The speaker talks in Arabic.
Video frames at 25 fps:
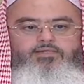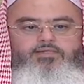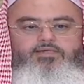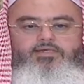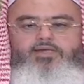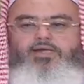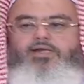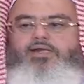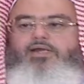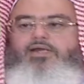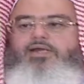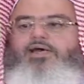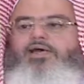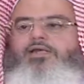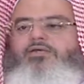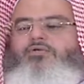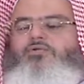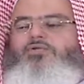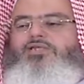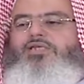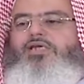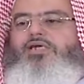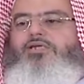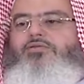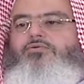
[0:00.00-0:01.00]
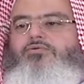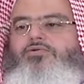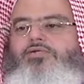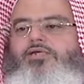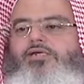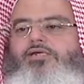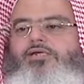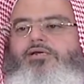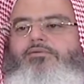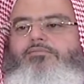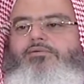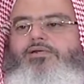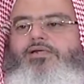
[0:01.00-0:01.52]
يعني لا يزاد
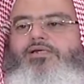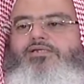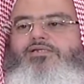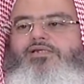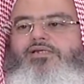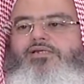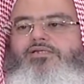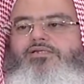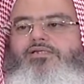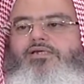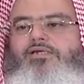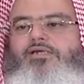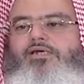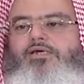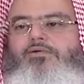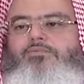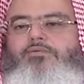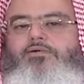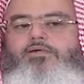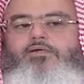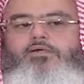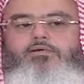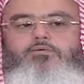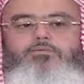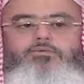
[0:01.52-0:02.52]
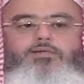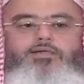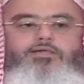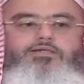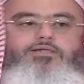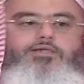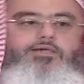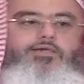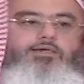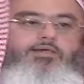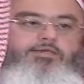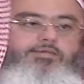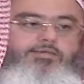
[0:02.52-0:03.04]
شيئا من اجل الجنابه او من
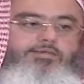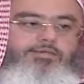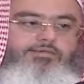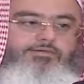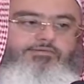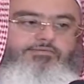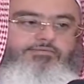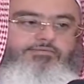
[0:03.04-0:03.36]
اجل الحيض